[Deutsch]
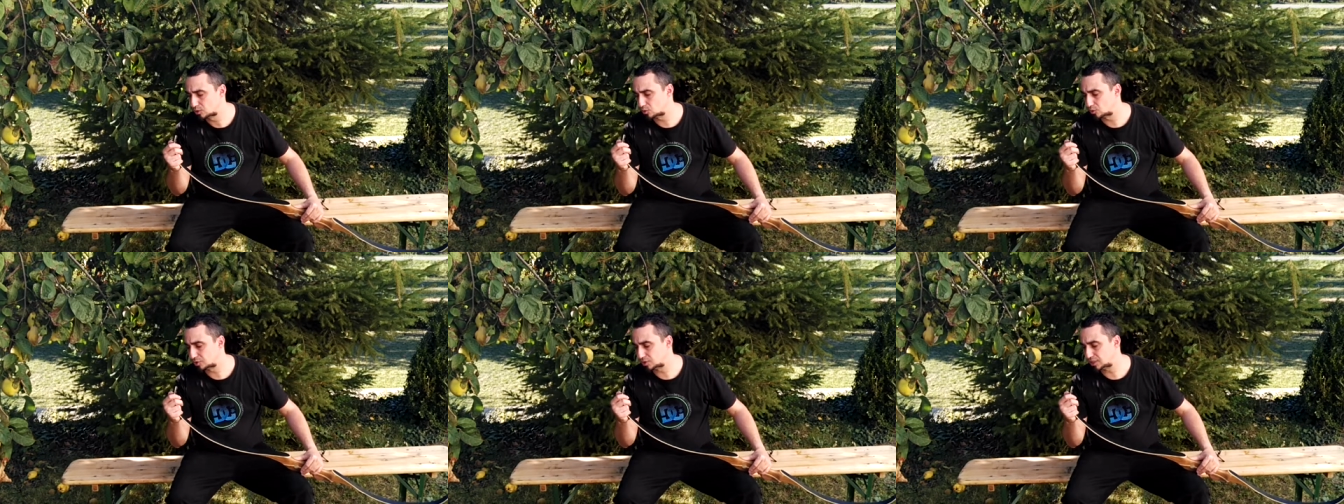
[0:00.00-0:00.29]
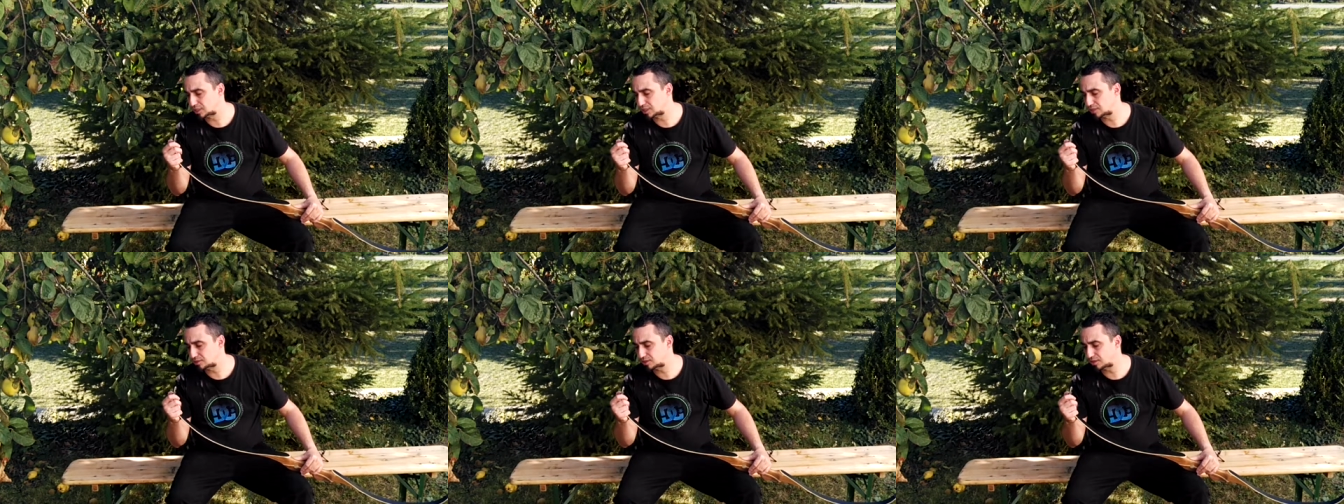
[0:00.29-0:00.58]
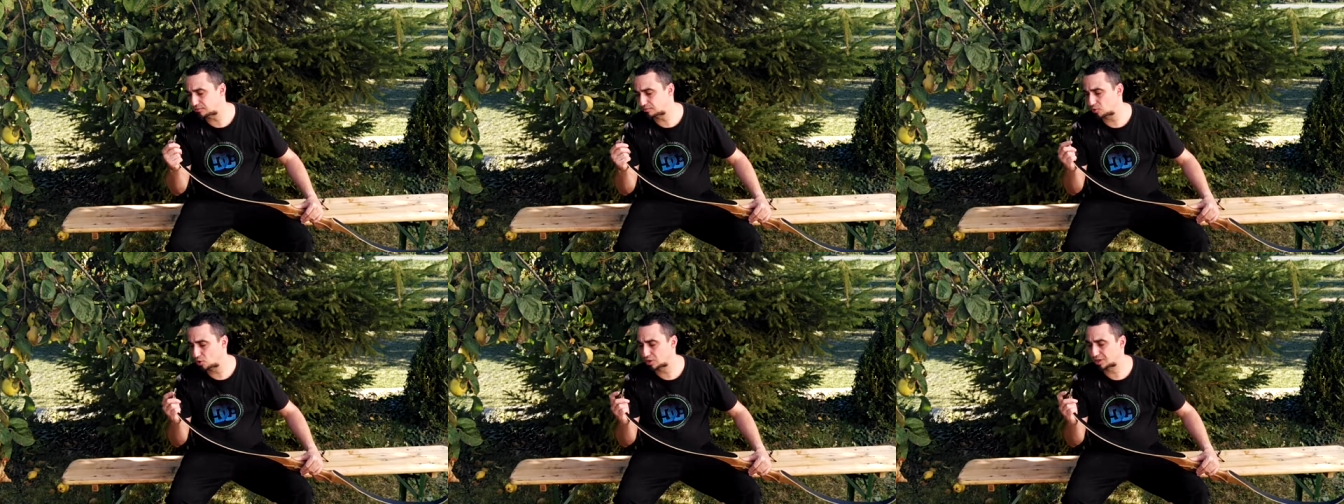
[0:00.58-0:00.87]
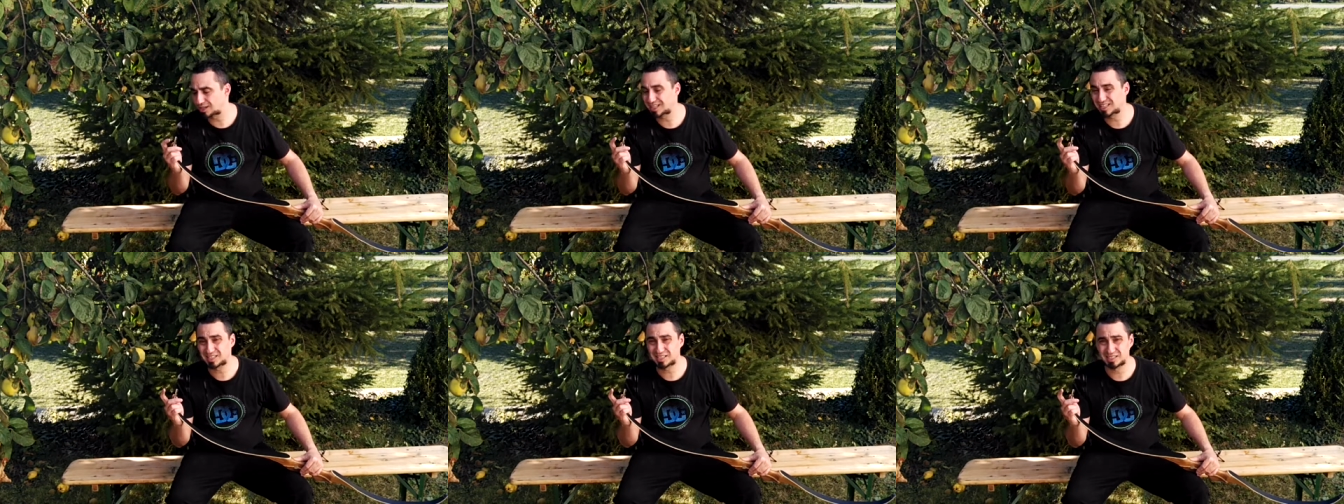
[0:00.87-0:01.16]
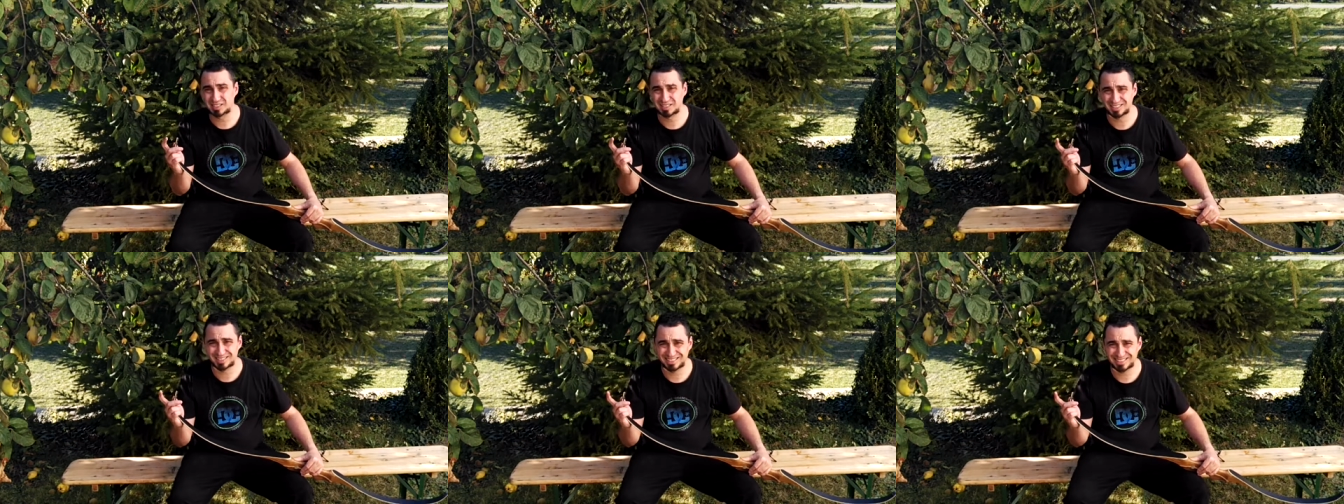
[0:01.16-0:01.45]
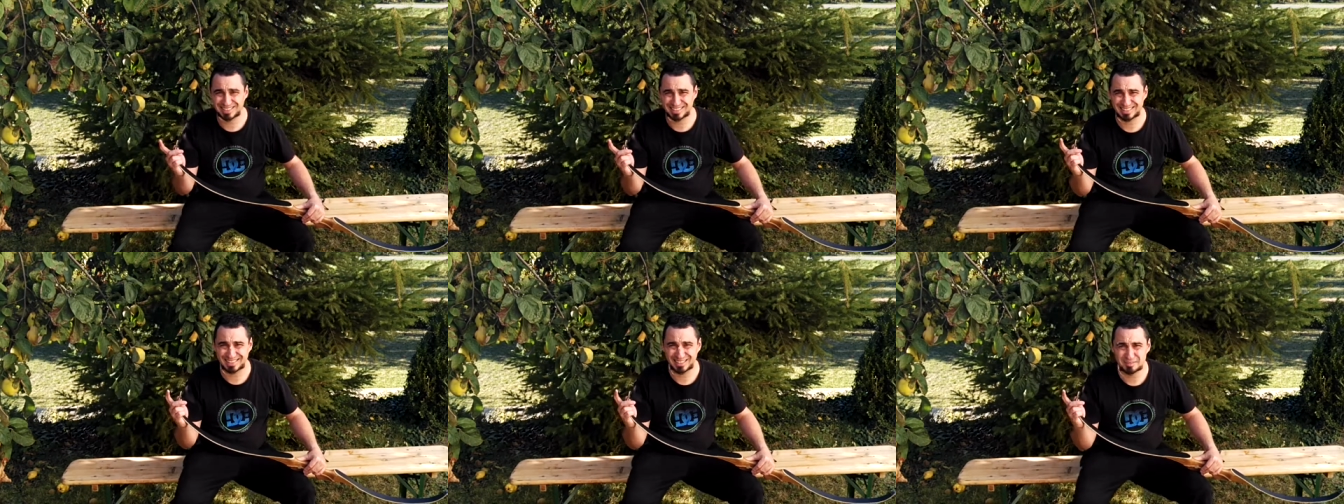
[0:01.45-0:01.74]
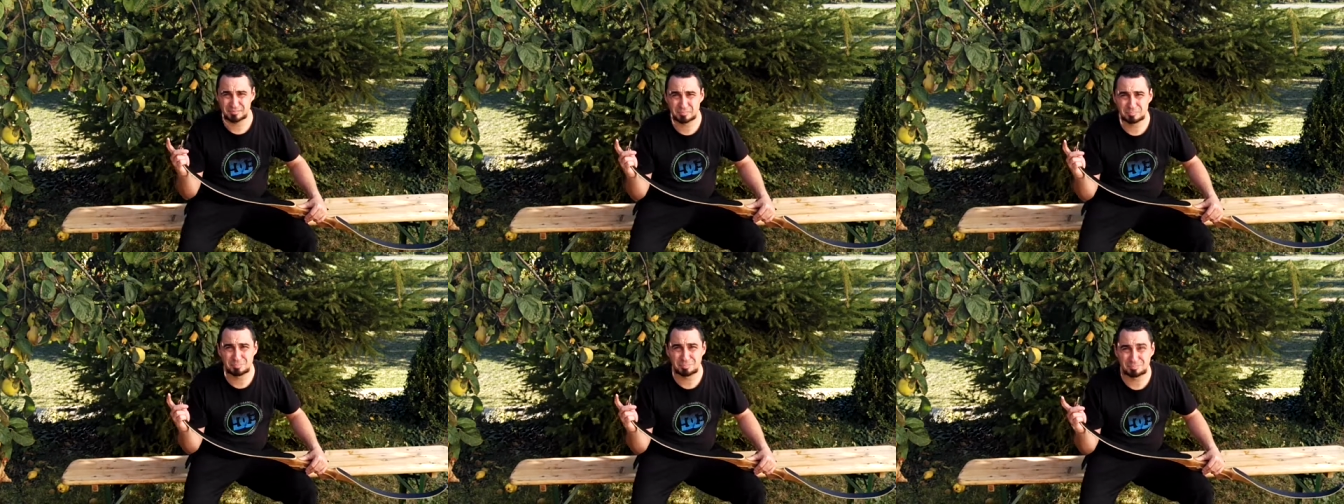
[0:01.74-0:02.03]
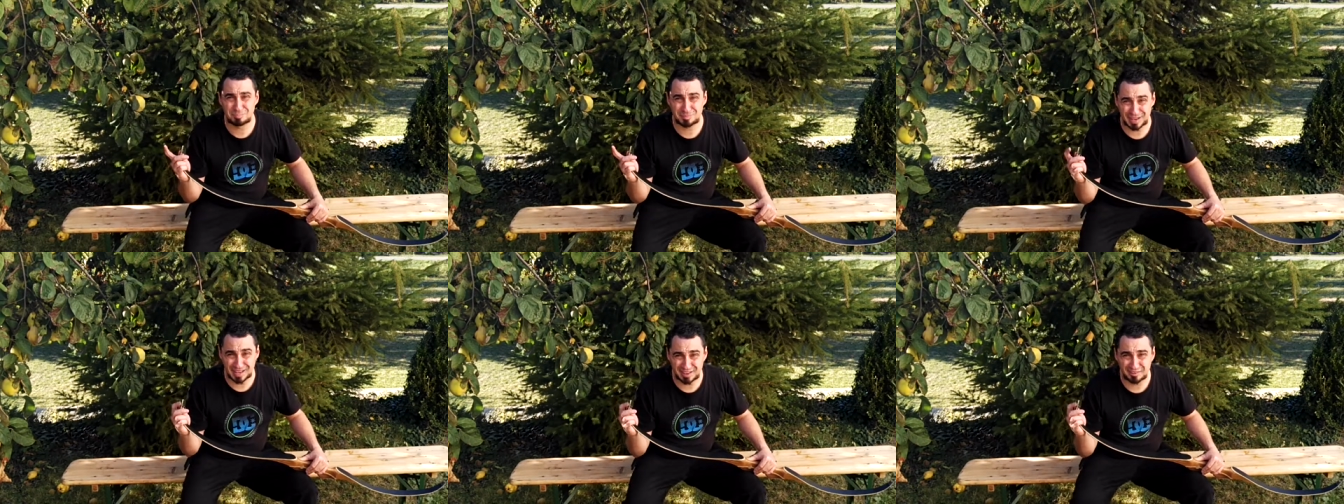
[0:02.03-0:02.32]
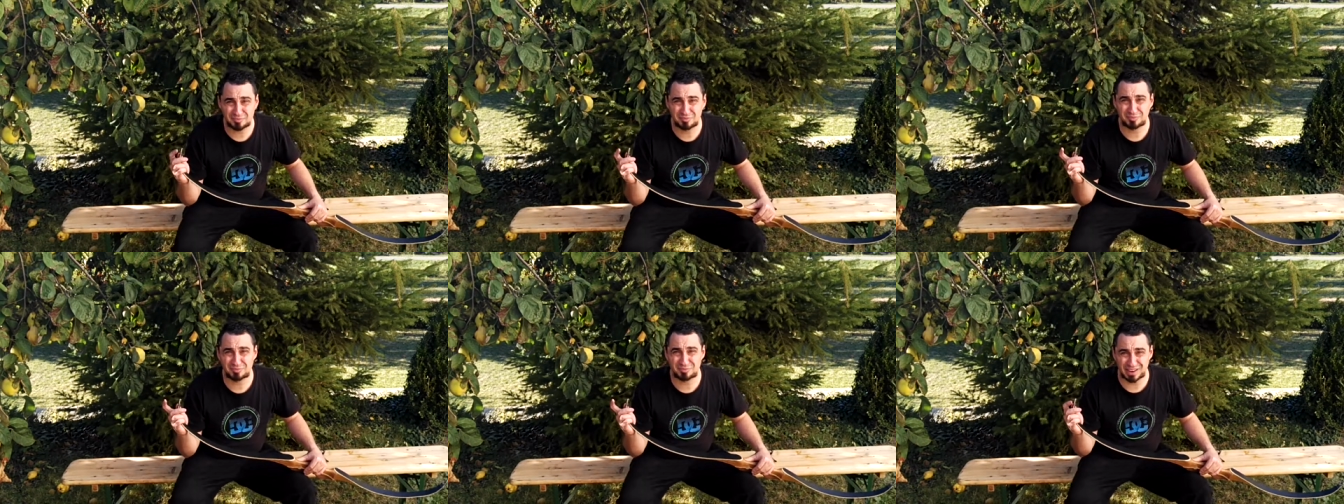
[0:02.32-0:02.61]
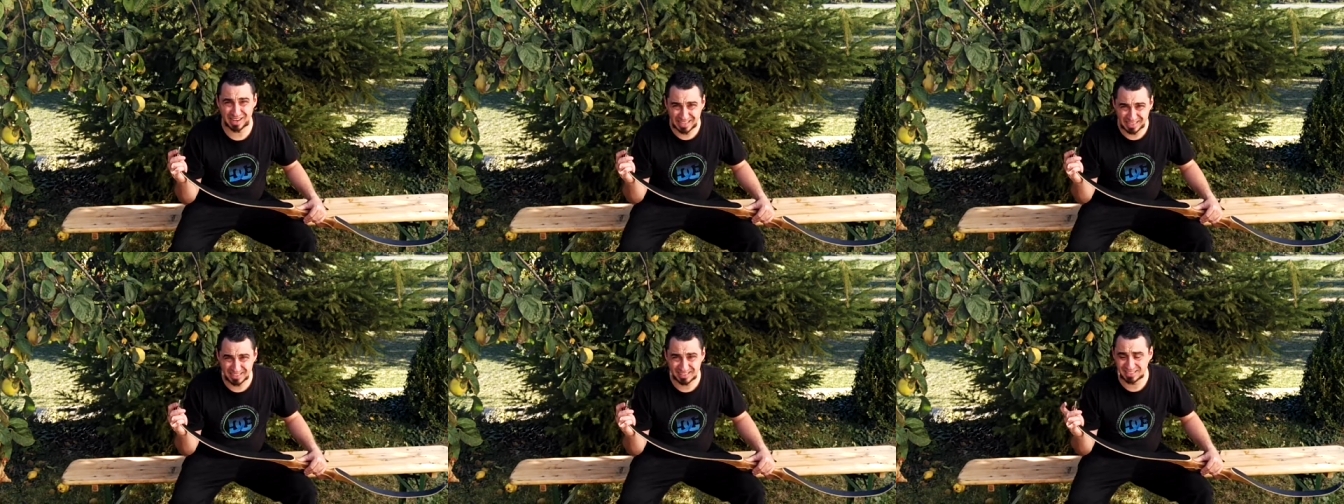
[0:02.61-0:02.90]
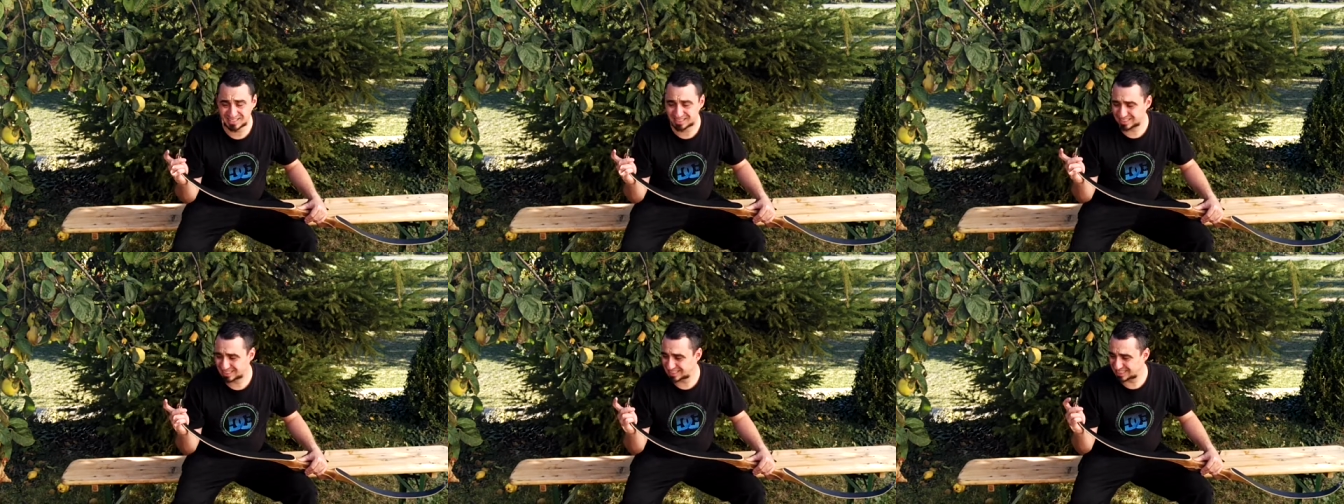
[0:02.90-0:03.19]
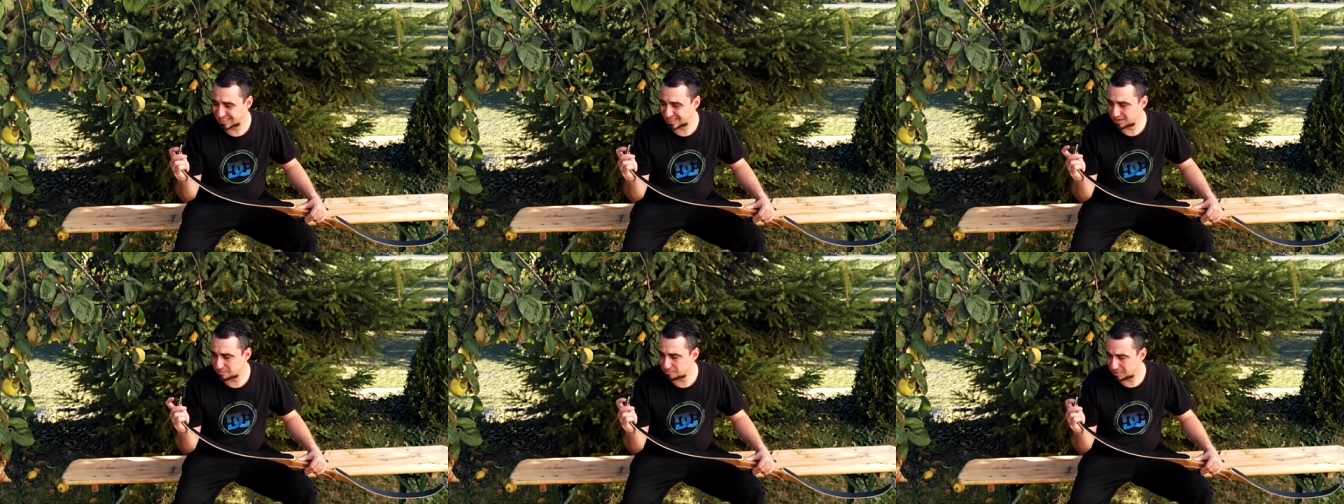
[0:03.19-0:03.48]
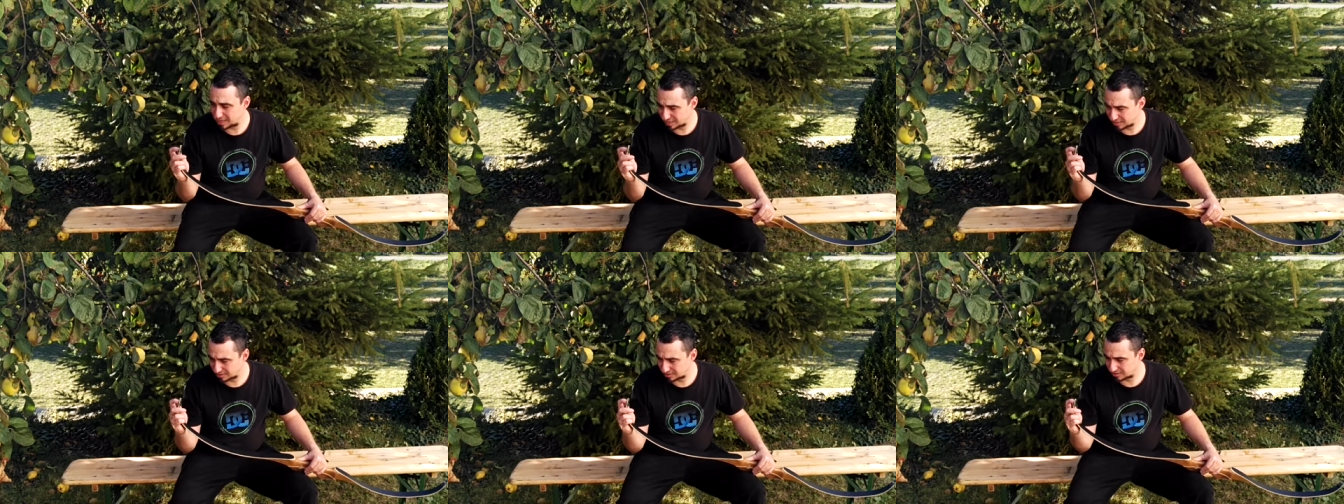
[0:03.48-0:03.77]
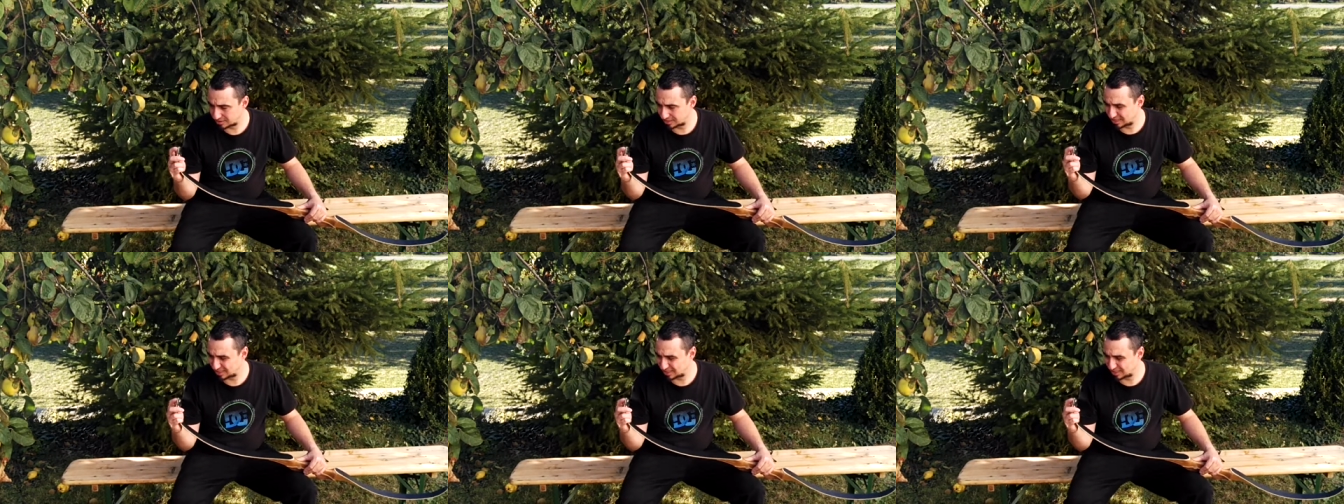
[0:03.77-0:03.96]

und die sind wirklich perfekt gemacht.